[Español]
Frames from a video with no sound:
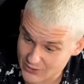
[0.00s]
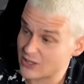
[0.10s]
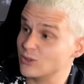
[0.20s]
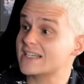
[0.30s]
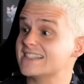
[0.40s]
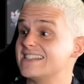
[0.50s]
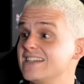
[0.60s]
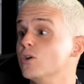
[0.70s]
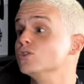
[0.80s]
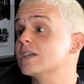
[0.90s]
ronda contra
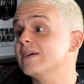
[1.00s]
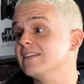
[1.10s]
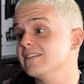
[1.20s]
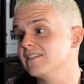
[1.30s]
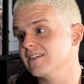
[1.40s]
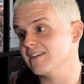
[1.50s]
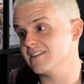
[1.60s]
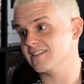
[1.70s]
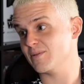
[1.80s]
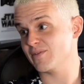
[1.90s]
Asesino otra vez en
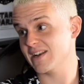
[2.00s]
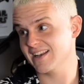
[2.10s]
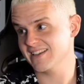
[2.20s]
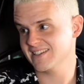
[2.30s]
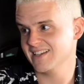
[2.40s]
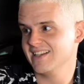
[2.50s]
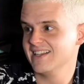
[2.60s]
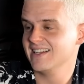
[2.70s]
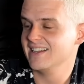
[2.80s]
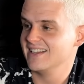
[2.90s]
semifinales.
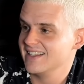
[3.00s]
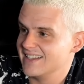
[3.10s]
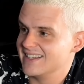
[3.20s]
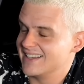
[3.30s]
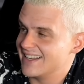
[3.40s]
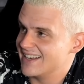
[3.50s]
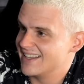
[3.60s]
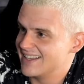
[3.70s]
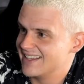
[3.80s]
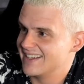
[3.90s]
Tela que lo
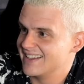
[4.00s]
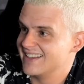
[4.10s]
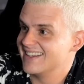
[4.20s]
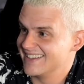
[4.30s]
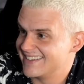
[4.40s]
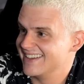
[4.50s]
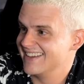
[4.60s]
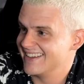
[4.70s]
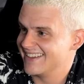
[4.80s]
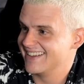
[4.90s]
habías ganado sí.
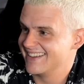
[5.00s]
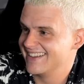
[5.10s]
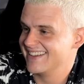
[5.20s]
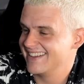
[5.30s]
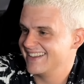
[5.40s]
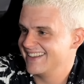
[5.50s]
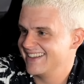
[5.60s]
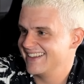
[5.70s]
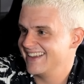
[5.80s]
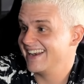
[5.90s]
no hacía nada y...
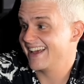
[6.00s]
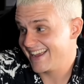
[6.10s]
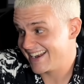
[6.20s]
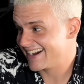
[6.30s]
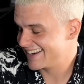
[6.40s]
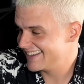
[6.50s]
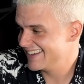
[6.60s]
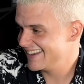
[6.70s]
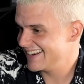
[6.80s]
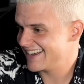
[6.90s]
Y le, gané,
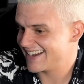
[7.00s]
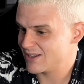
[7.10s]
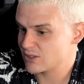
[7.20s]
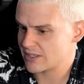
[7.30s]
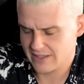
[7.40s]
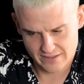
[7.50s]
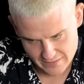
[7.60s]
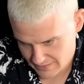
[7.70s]
y le, gané otra vez.